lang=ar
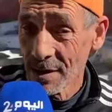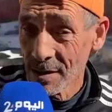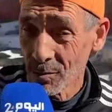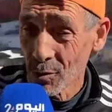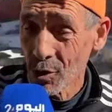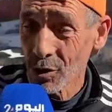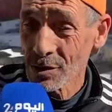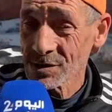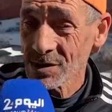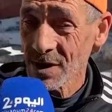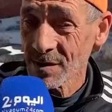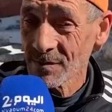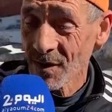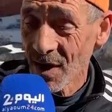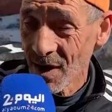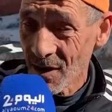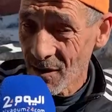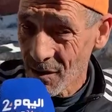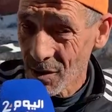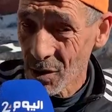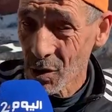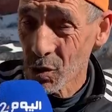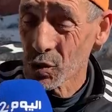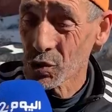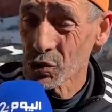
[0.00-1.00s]
مرتفعة
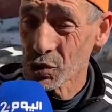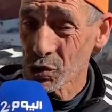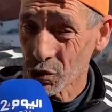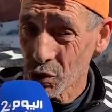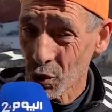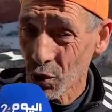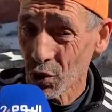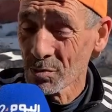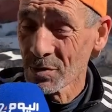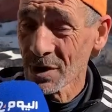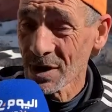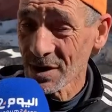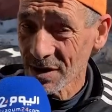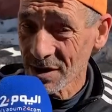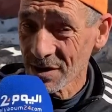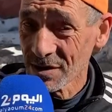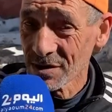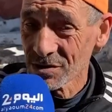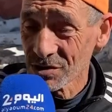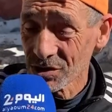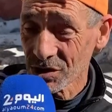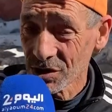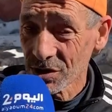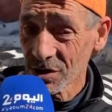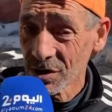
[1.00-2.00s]
والسوق ما
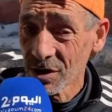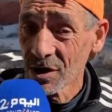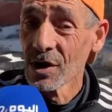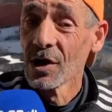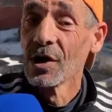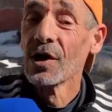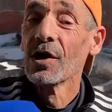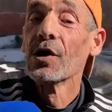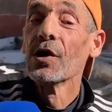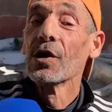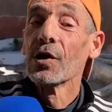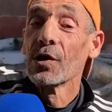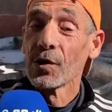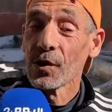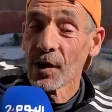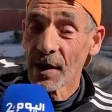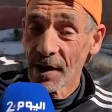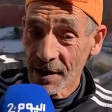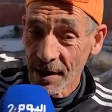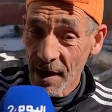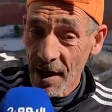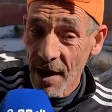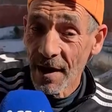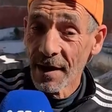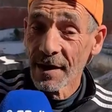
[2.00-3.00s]
كيمشي
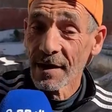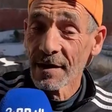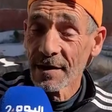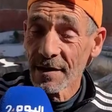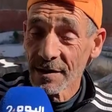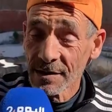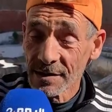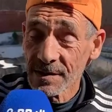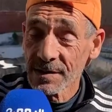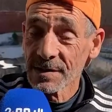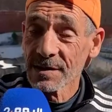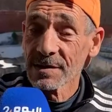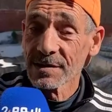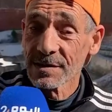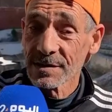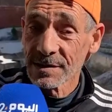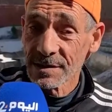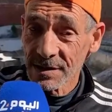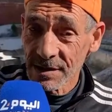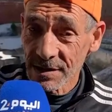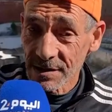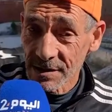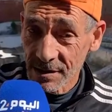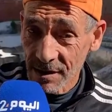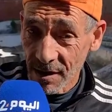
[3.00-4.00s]
وحالات
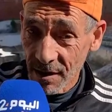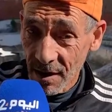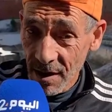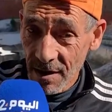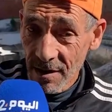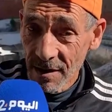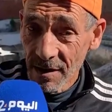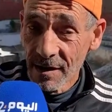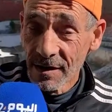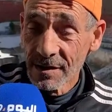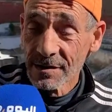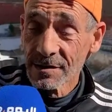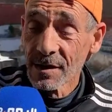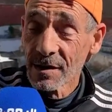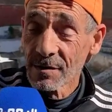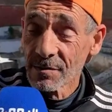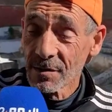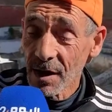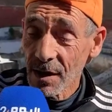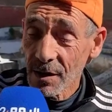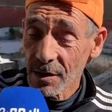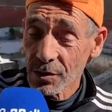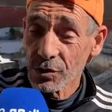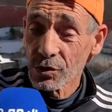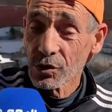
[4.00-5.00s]
السيسرة دابا
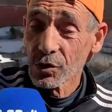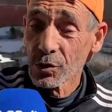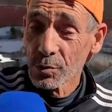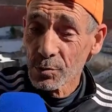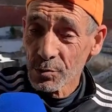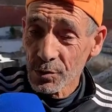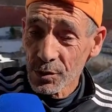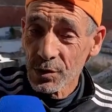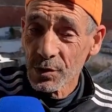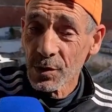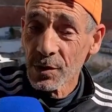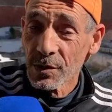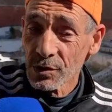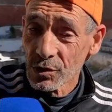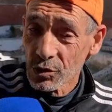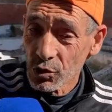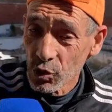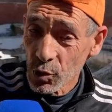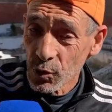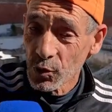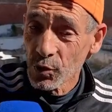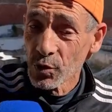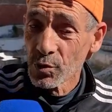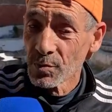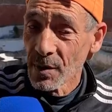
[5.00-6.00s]
خصكم
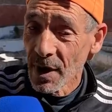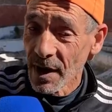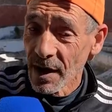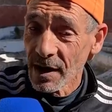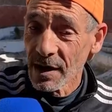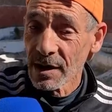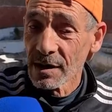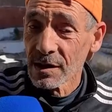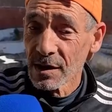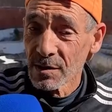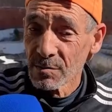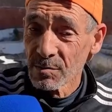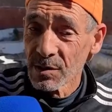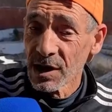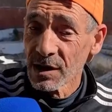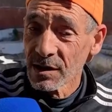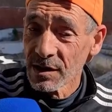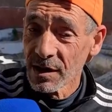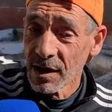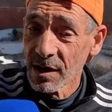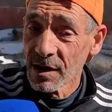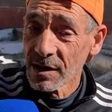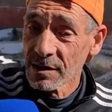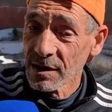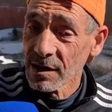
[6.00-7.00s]
تشوفوا مع هذه
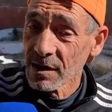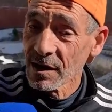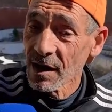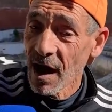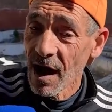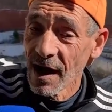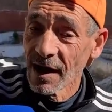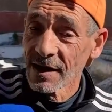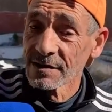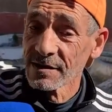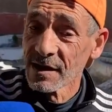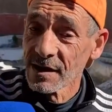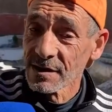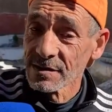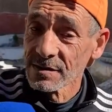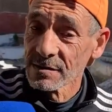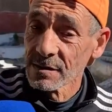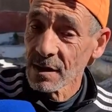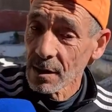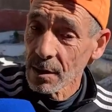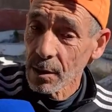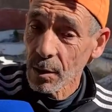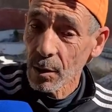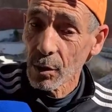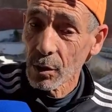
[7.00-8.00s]
المهنة هذه راه عندها
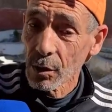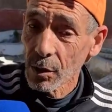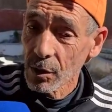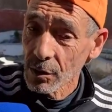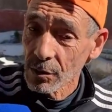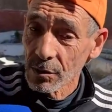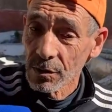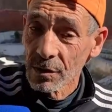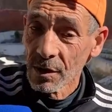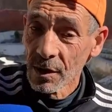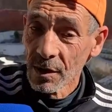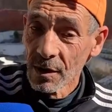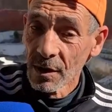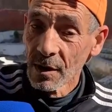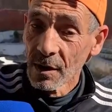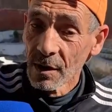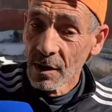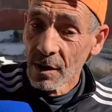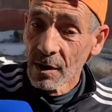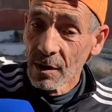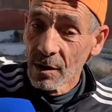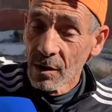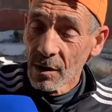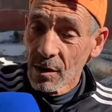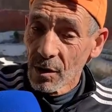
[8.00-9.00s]
الصدق ورمت
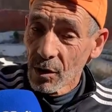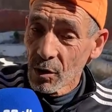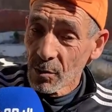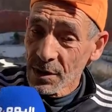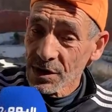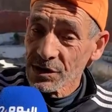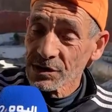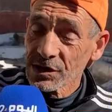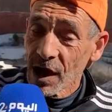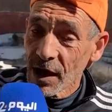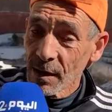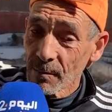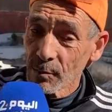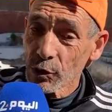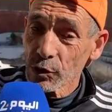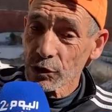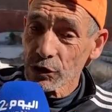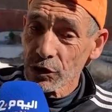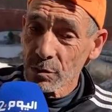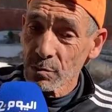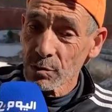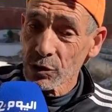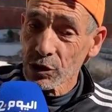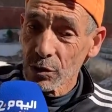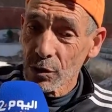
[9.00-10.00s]
وما تحملش
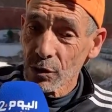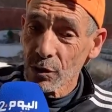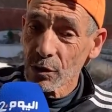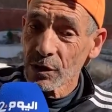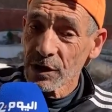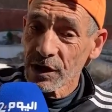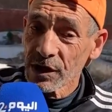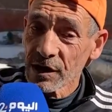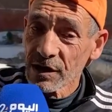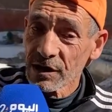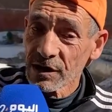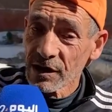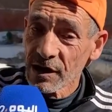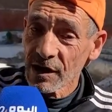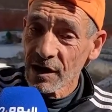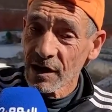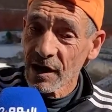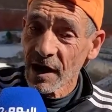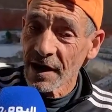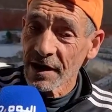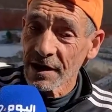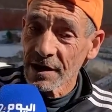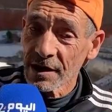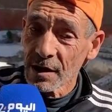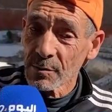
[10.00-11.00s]
المسؤوليه ديالها
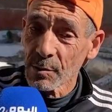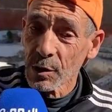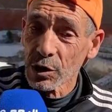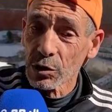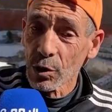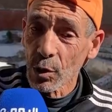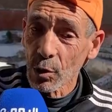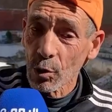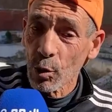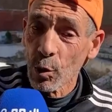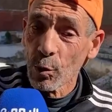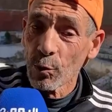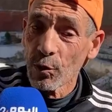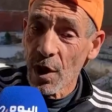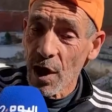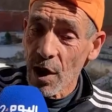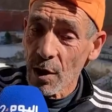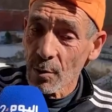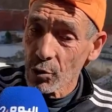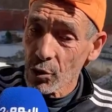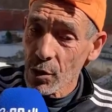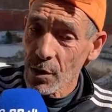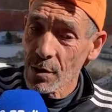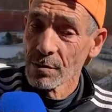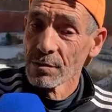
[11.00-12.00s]
عينا ما ندقوا في
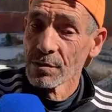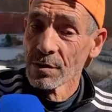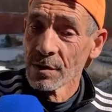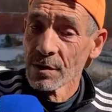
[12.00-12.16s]
الابواب